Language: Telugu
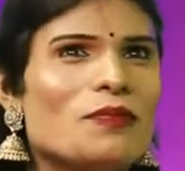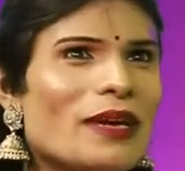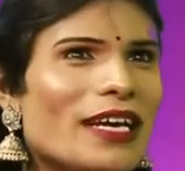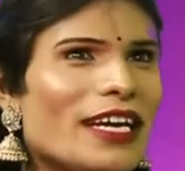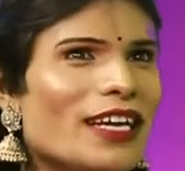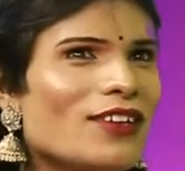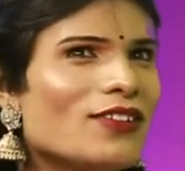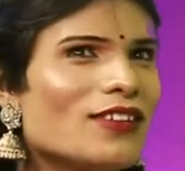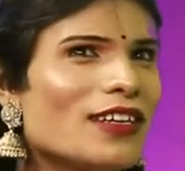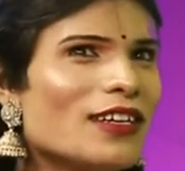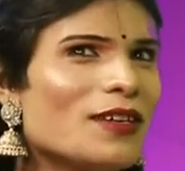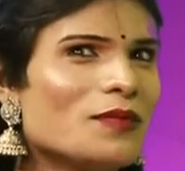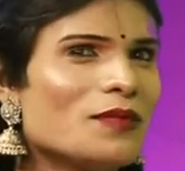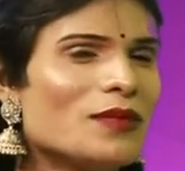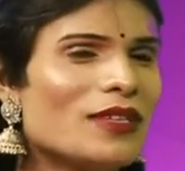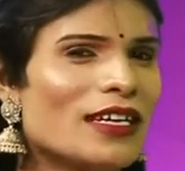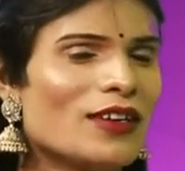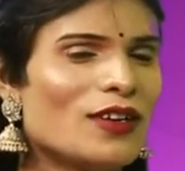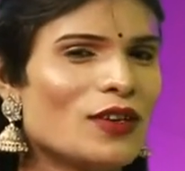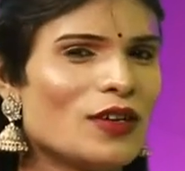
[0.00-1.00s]
పేరు కూడా
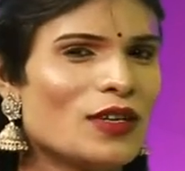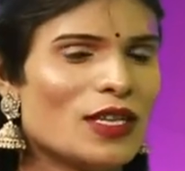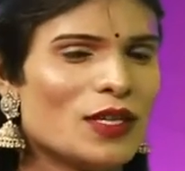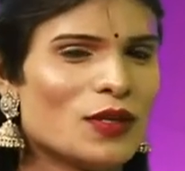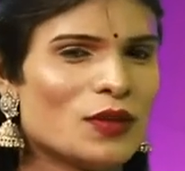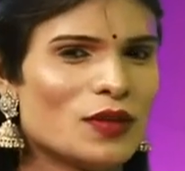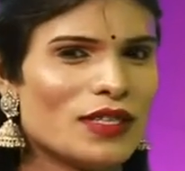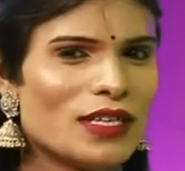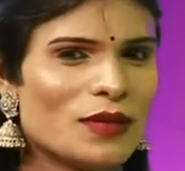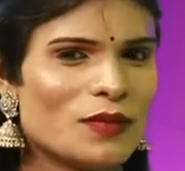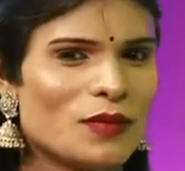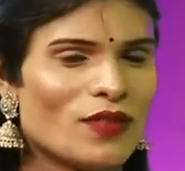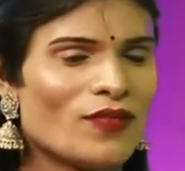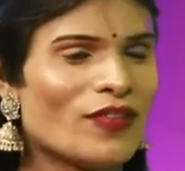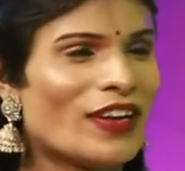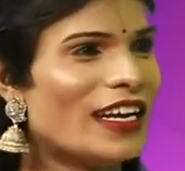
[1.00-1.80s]
దాంట్లో ఏదో ఉంది అప్పుడు